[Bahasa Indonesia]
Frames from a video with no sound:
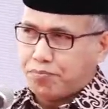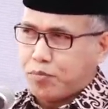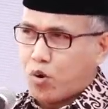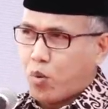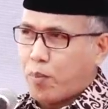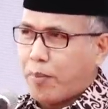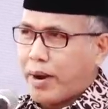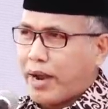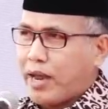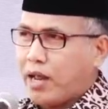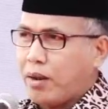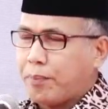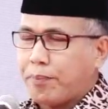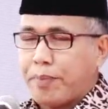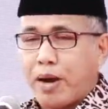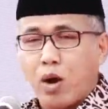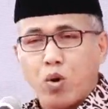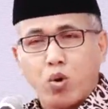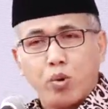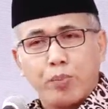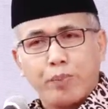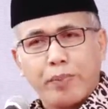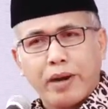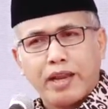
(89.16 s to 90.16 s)
mobile
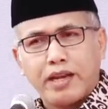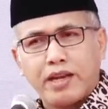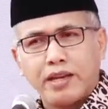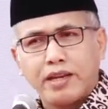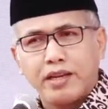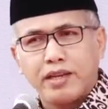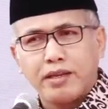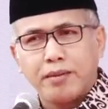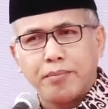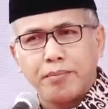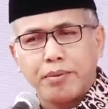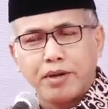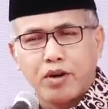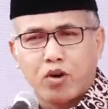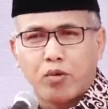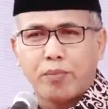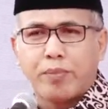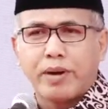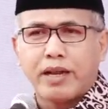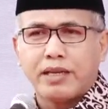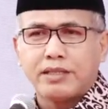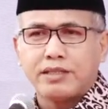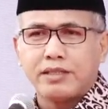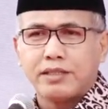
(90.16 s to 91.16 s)
power plant ini
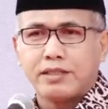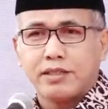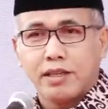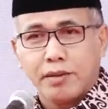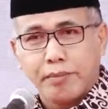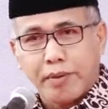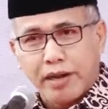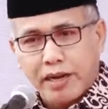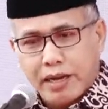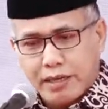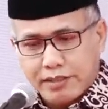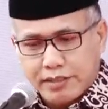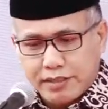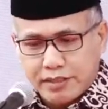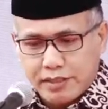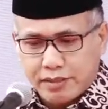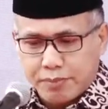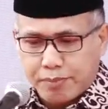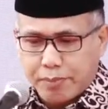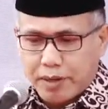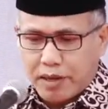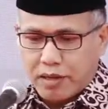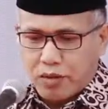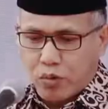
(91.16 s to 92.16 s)
beroperasi. Terima kasih
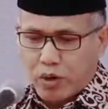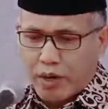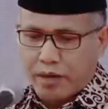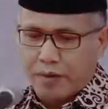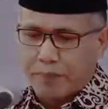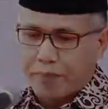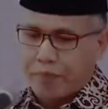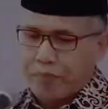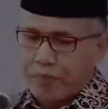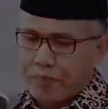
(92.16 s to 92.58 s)
Pak Iwan.